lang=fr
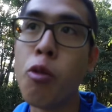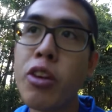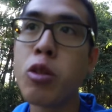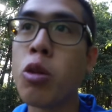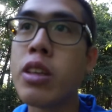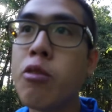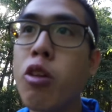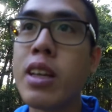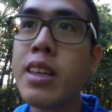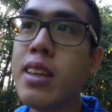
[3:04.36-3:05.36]
le fait de le
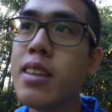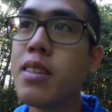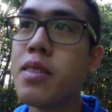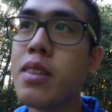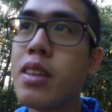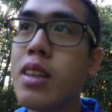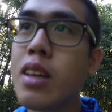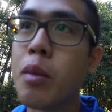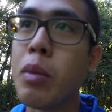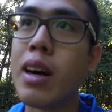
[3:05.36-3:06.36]
dévoiler,
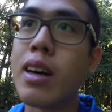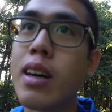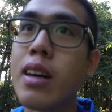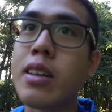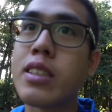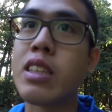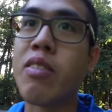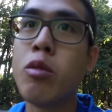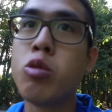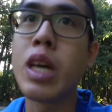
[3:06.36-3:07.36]
bah ça
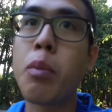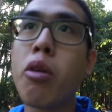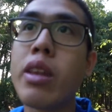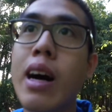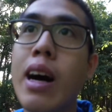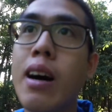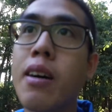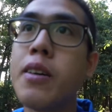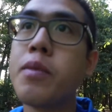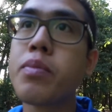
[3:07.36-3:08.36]
va nous apprendre à